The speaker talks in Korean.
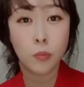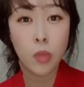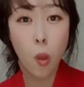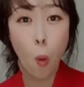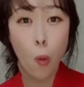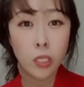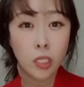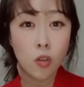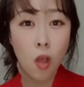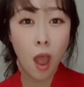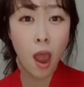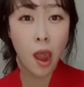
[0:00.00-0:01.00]
이
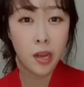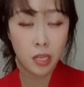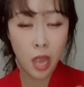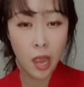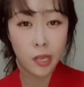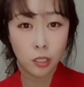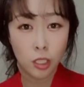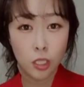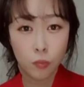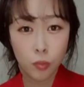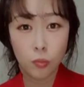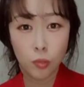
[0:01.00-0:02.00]
오징어가 다이어트
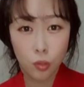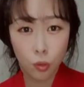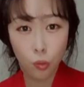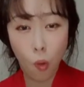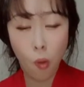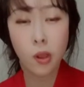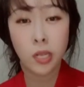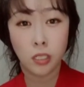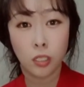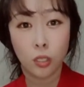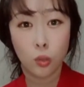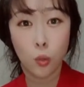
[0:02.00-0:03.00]
식품으로도 굉장히
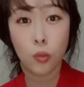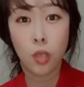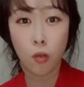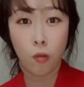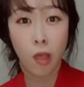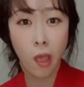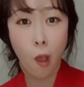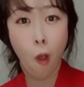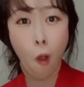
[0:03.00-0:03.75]
좋다고 해요